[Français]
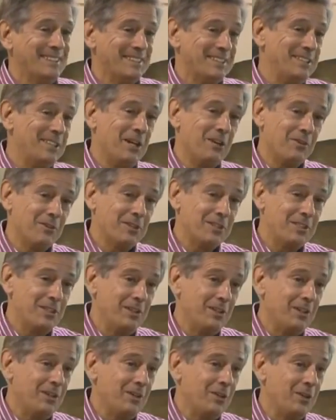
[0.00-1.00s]
Donc, il
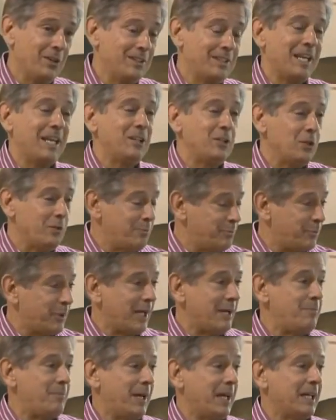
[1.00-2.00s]
y a un temps de
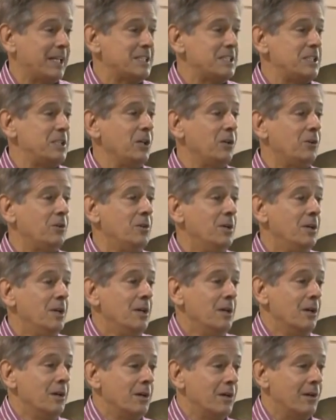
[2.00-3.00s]
préparation
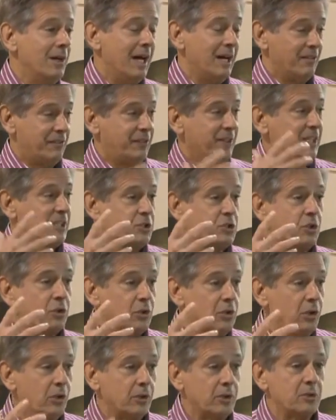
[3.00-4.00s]
euh, avant ce
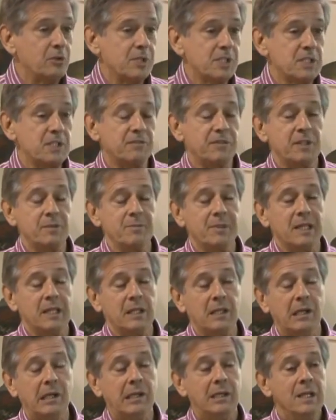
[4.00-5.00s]
glorieux
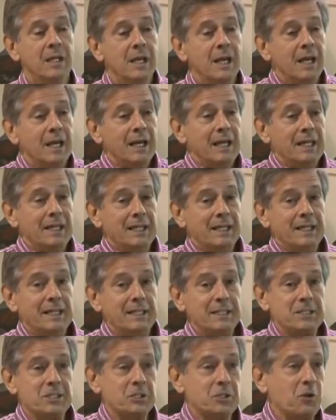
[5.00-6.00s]
événement-là.
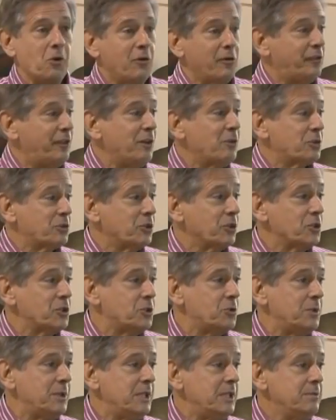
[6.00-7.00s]
Et ce qu'on fait
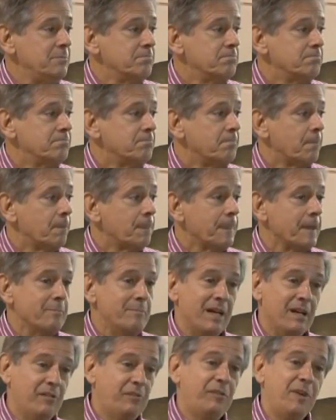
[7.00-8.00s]
aujourd'hui,
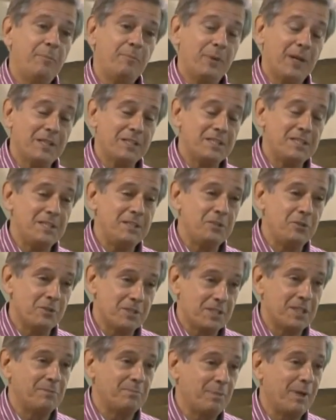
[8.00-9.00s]
ben, fait partie de
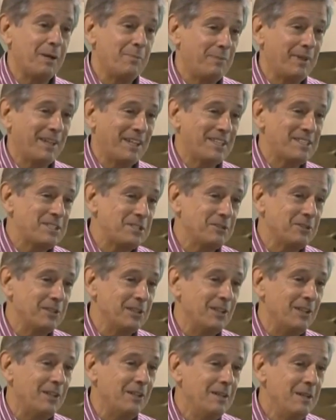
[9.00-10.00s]
cette
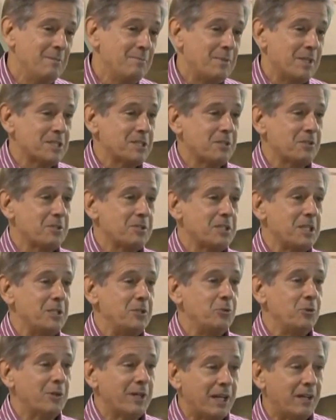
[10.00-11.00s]
préparation-là parce que ça
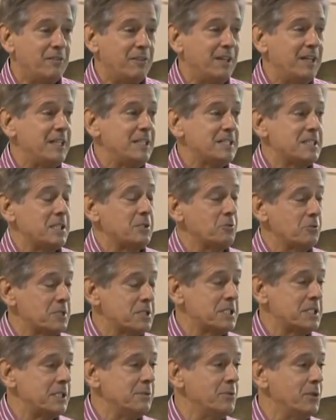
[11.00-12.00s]
nous réveille, ça nous
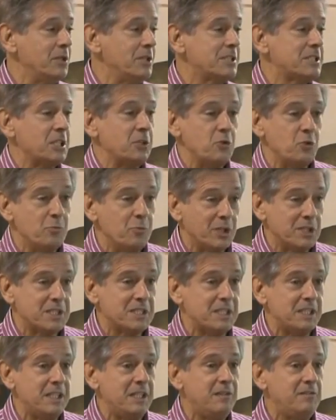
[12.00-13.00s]
stimule, ça nous
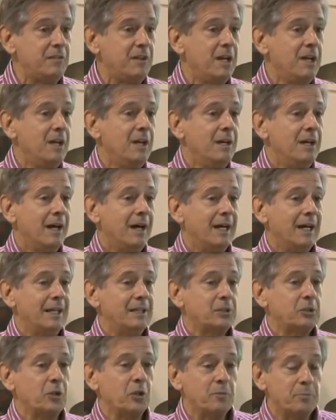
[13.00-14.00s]
motive à
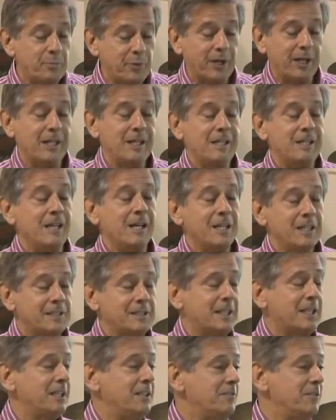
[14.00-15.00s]
être prêt, à
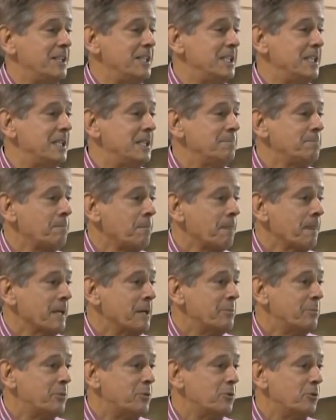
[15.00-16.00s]
être réveillé
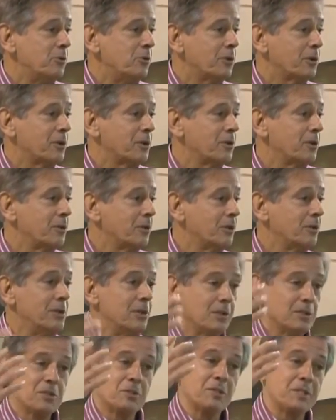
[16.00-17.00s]
pour que
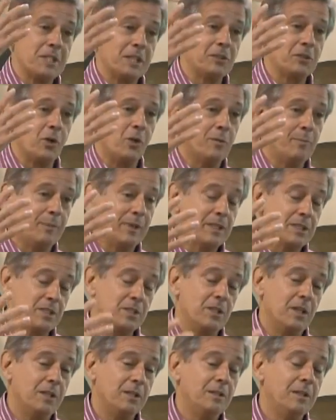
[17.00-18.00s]
lorsque cette trompette
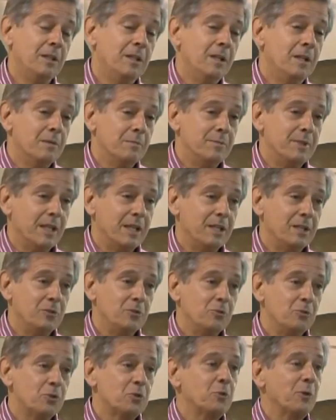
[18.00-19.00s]
sonne, bien,
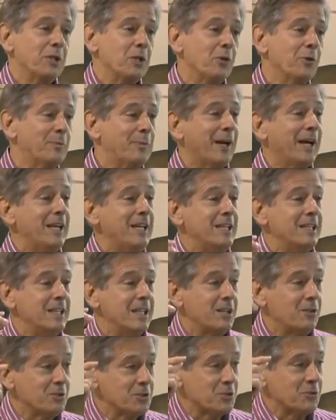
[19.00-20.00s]
nous soyons prêts
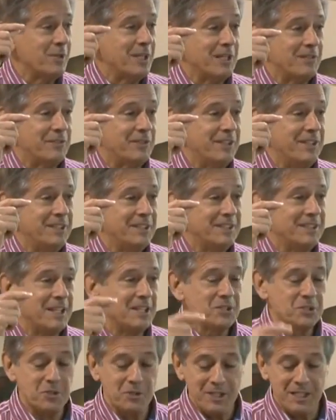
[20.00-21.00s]
et qu'on soit enlevés
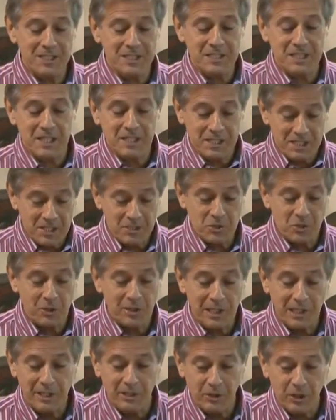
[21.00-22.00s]
dans un instant, dans
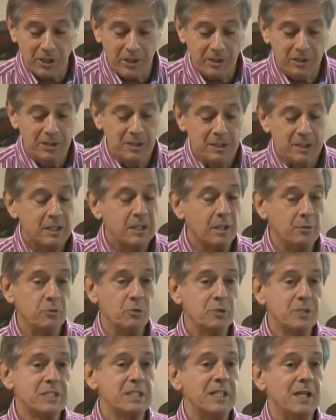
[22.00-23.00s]
un clin d'œil,
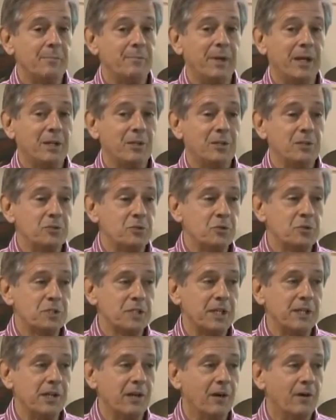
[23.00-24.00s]
comme nous dit la parole du
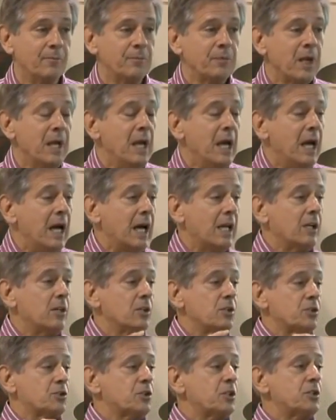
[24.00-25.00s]
Seigneur.
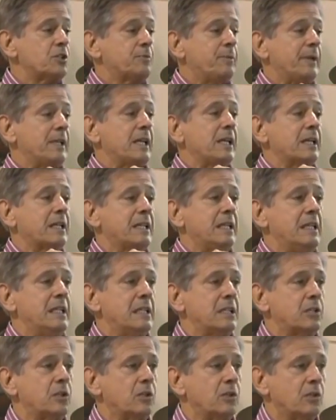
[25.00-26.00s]
Alors, juste pendant
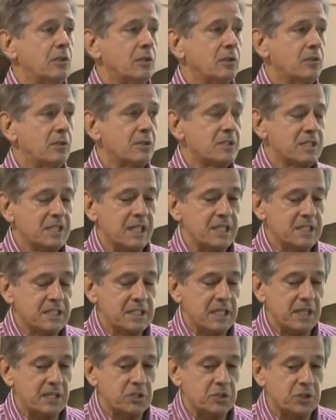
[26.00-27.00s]
quelques
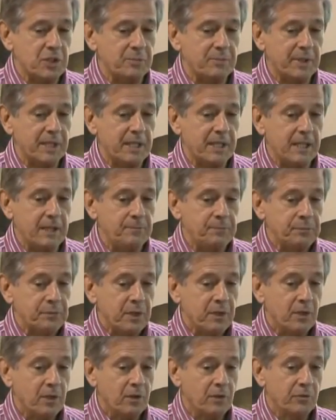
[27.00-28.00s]
instants, j'aimerais
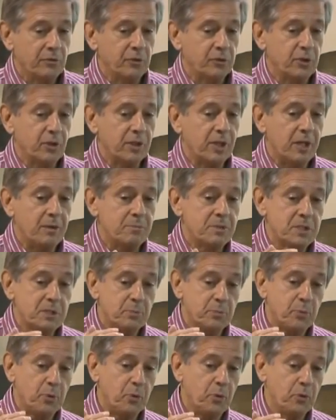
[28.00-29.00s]
euh, vous donner un
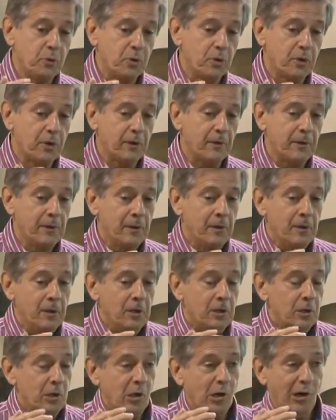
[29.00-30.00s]
petit peu euh,
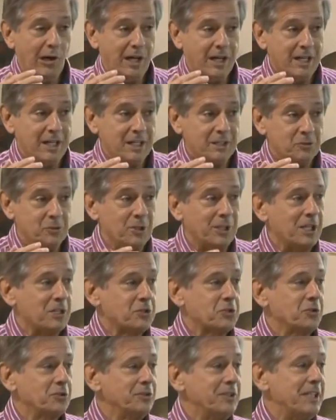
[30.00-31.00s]
l'horaire de
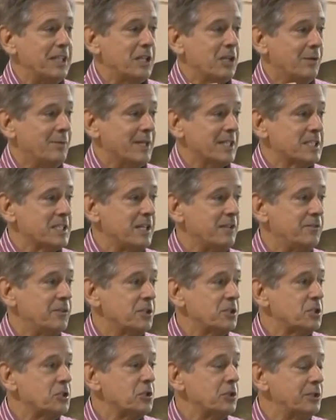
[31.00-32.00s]
la journée, comment ça
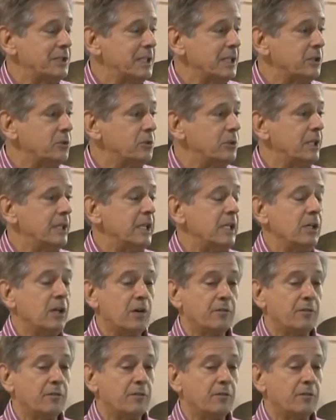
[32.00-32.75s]
va se dérouler.